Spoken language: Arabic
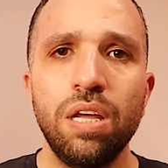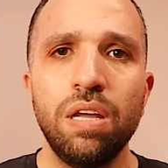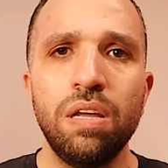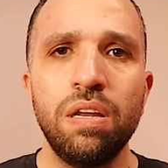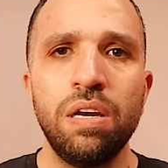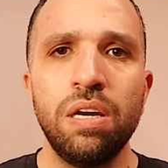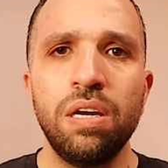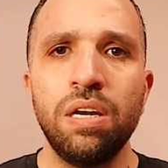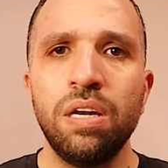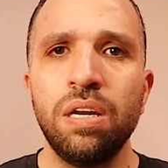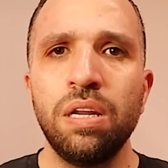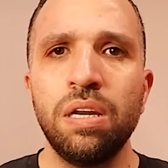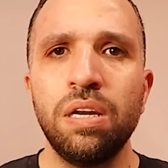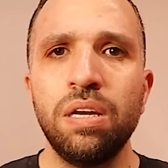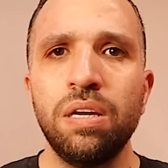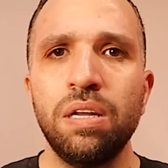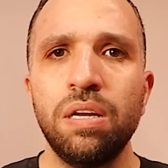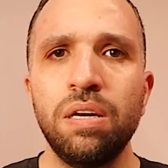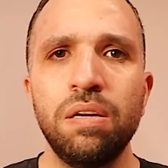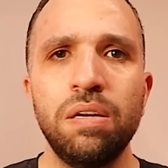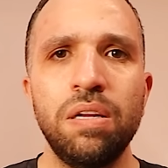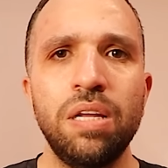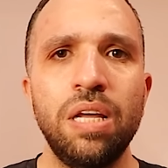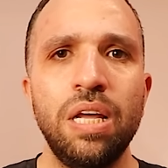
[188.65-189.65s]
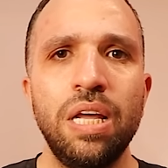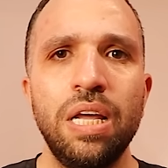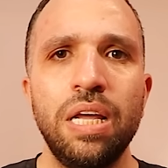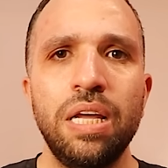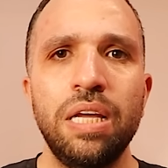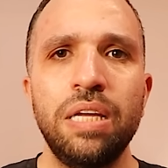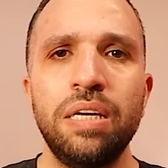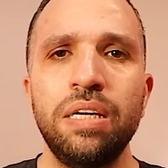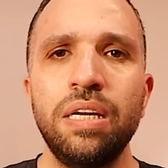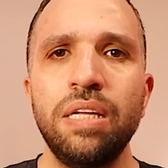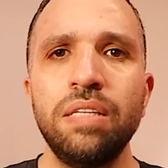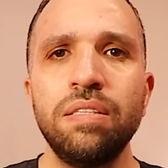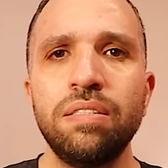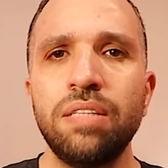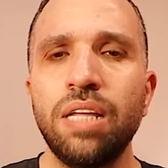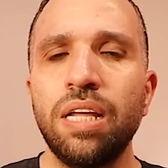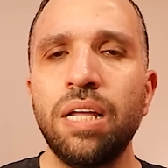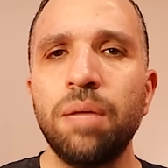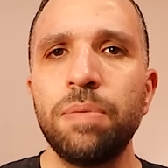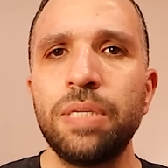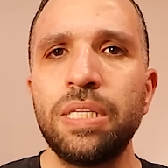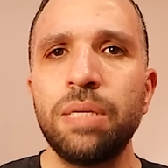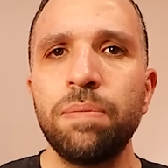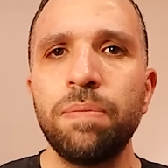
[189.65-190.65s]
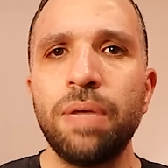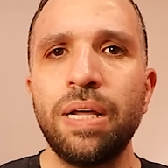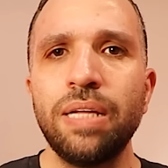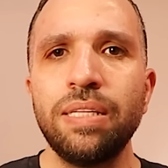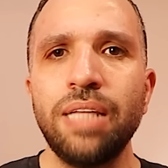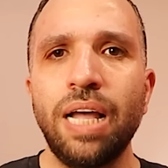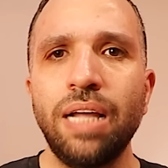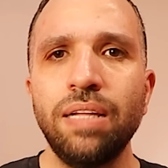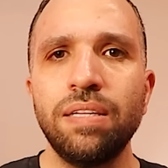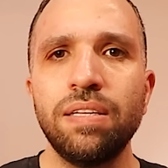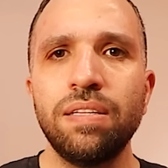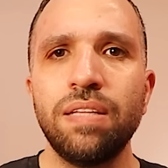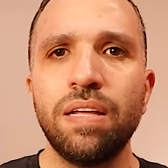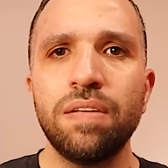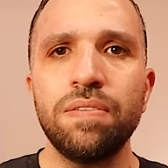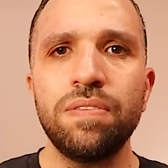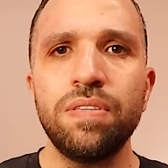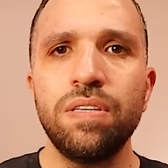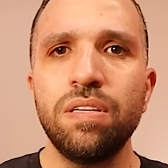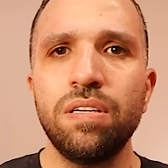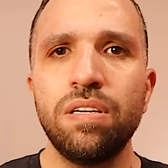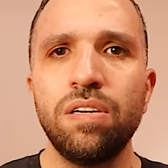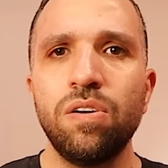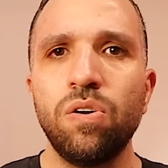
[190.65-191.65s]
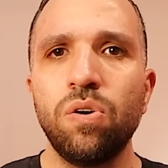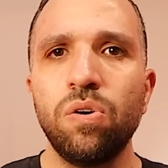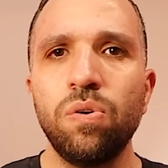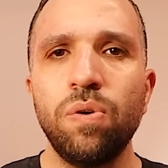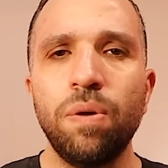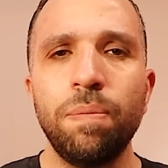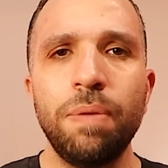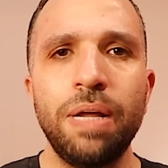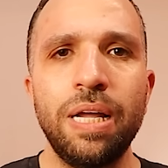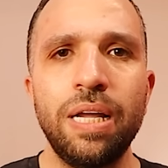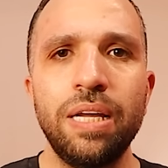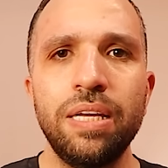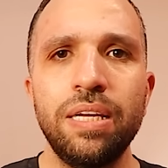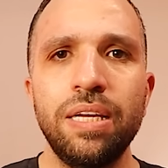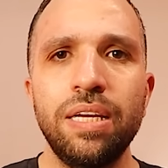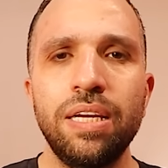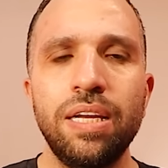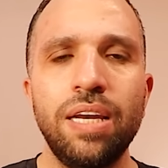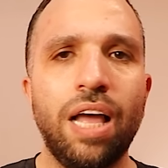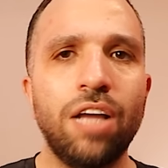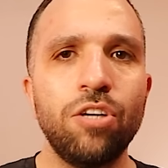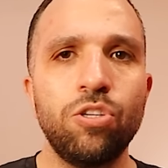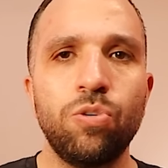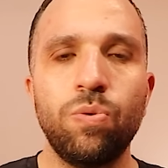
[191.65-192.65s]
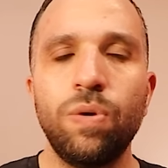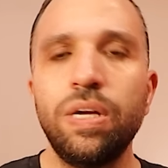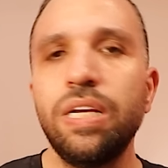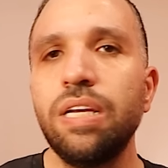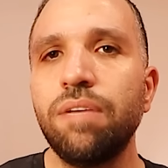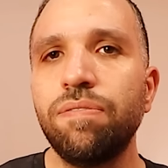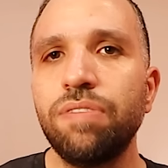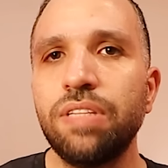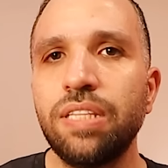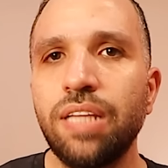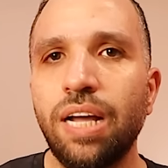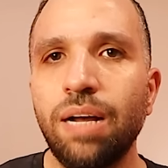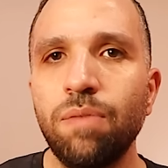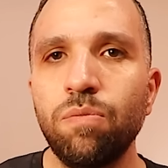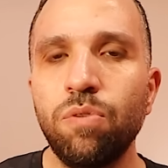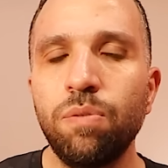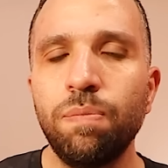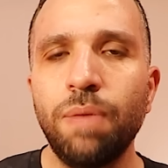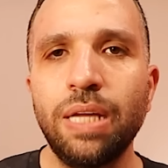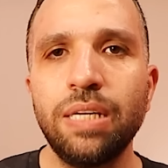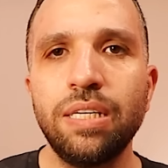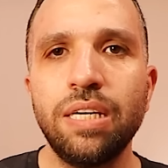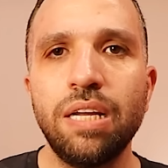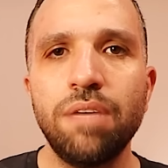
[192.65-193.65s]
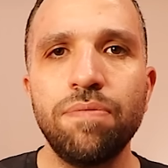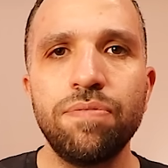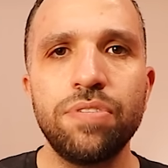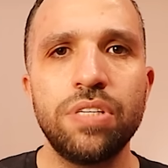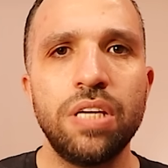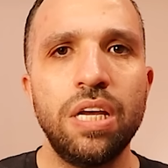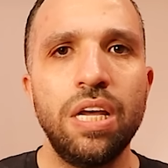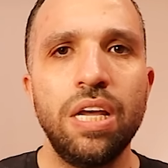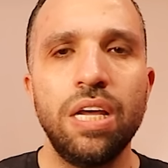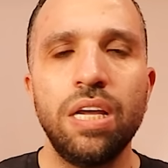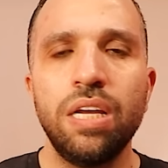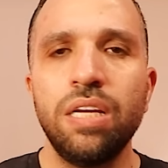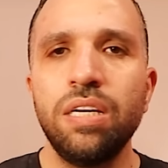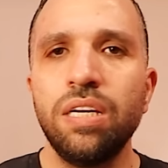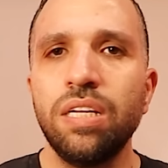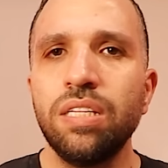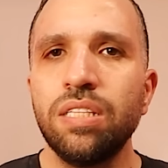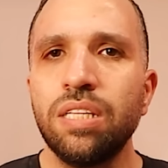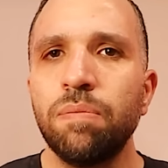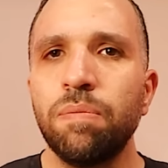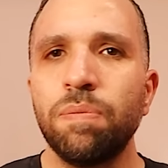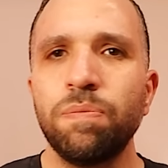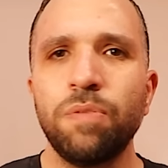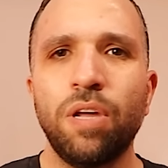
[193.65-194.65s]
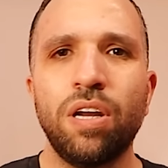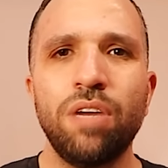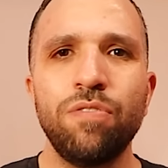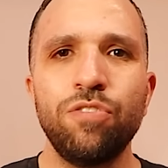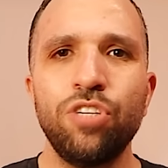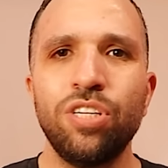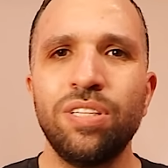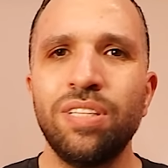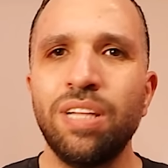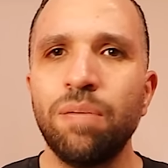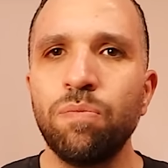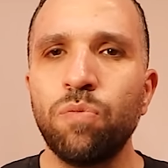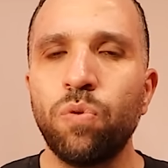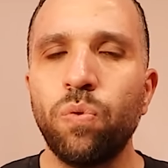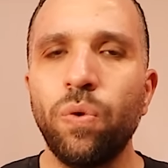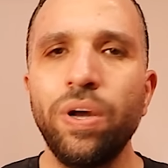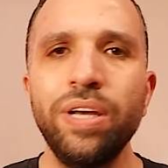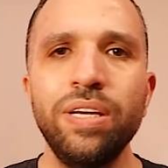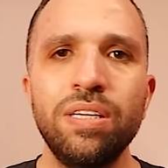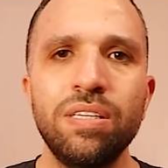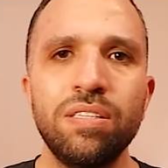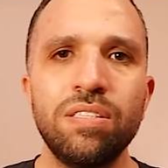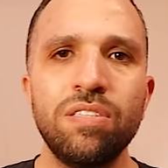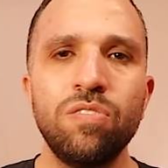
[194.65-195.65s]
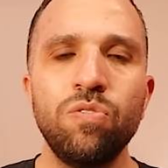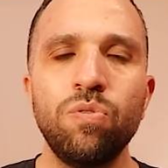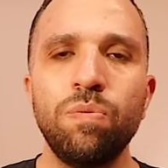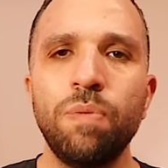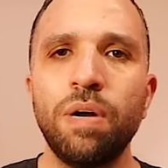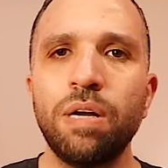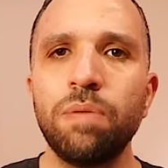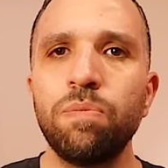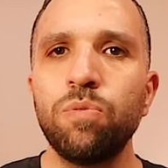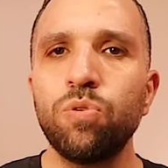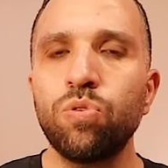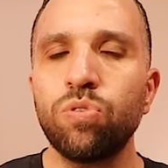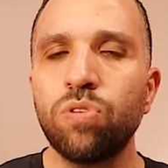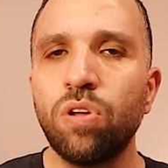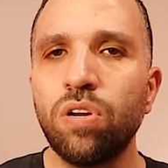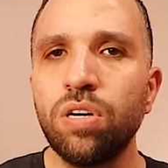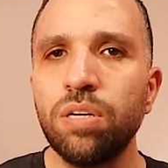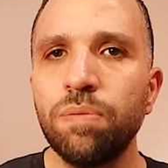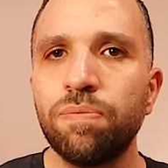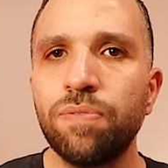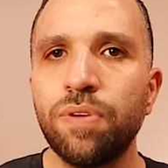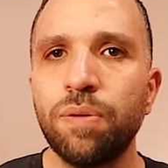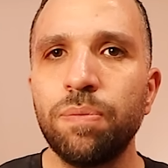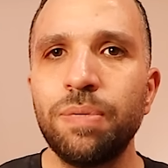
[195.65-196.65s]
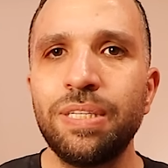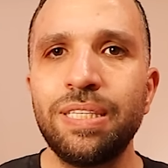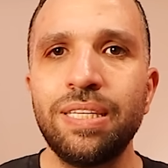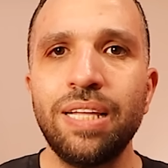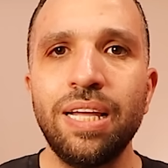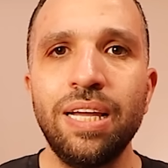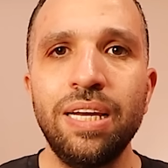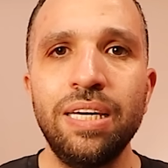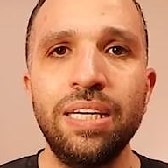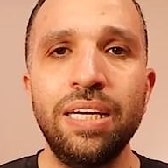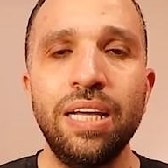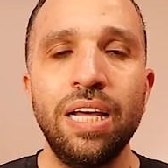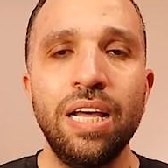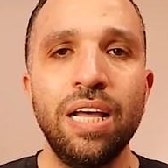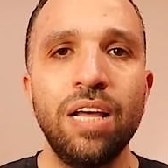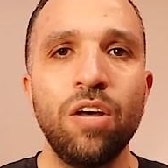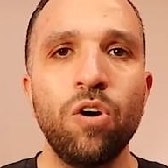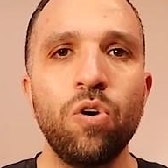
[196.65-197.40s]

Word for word: ال ال ال ان انت بتبقى تحت تاثير اللي هو بقى ايه العشوائيه في التعامل مع النفس ان انت ما بتعرفش تنام كويس نومك مضطرب فبالتالي